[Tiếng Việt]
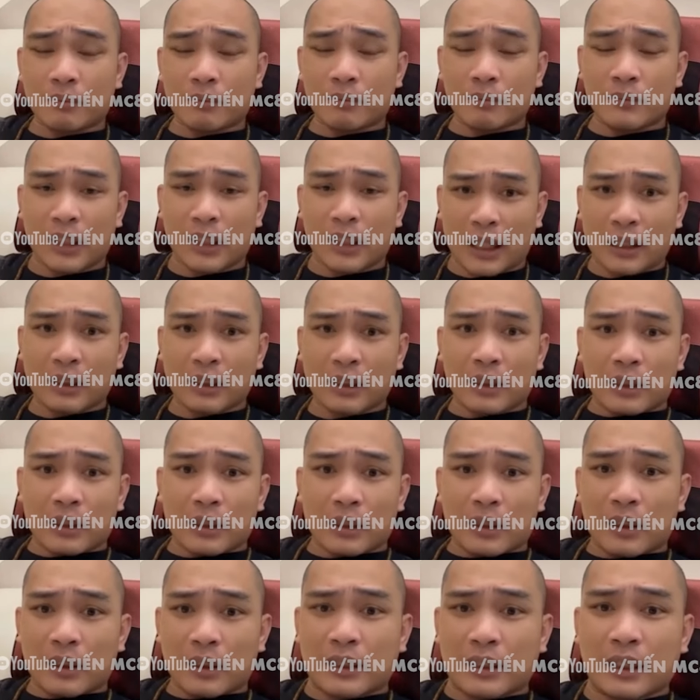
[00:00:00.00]
nhá
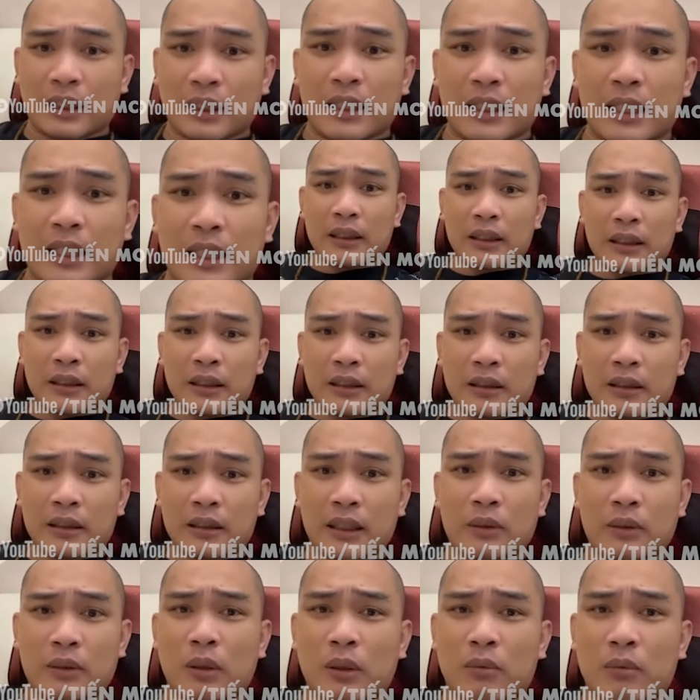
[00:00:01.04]
là dựng nên
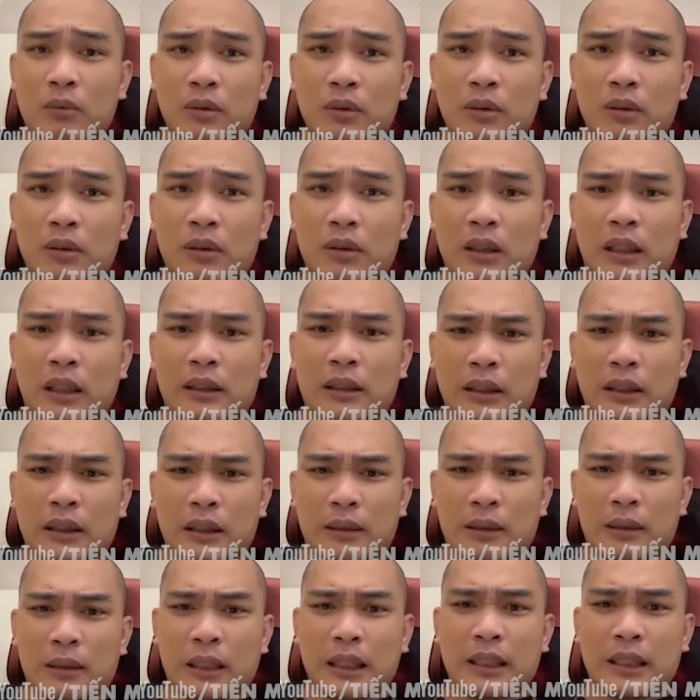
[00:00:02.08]
lê trung tông à, dựng
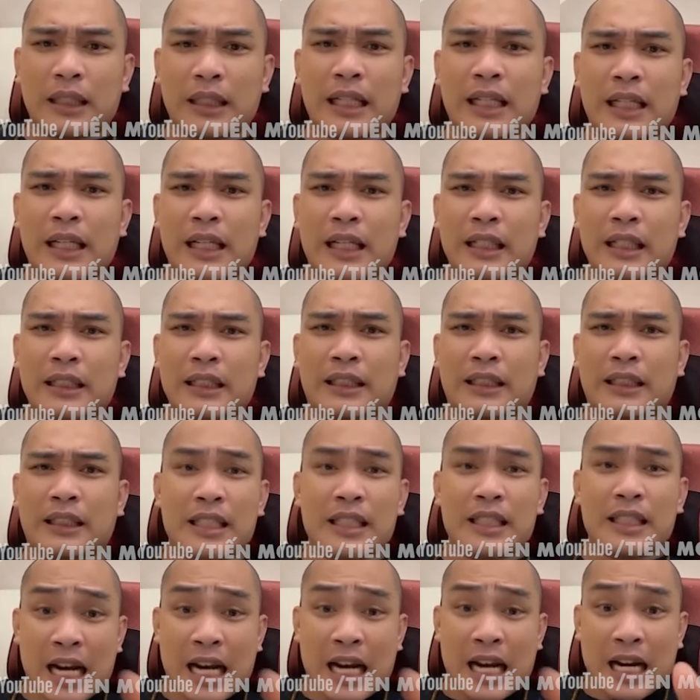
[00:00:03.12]
nên đấy, nhà lê đấy
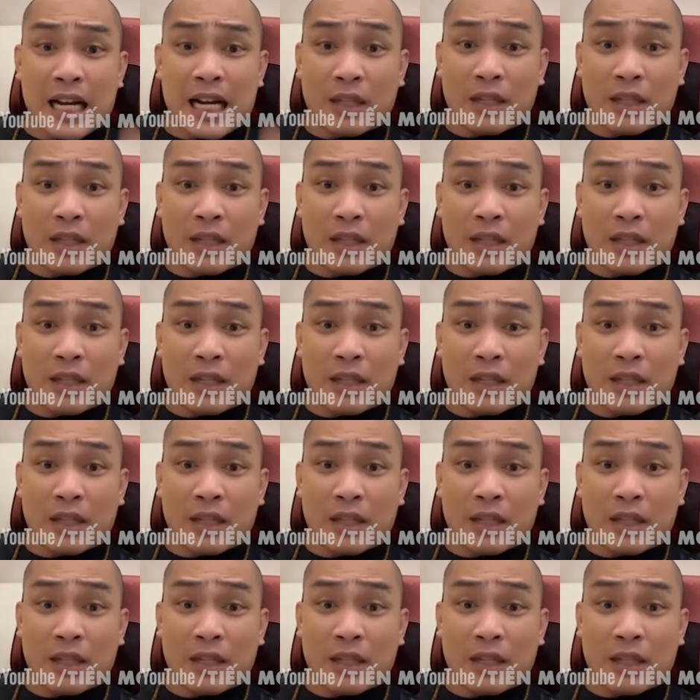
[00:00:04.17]
chính nhà lê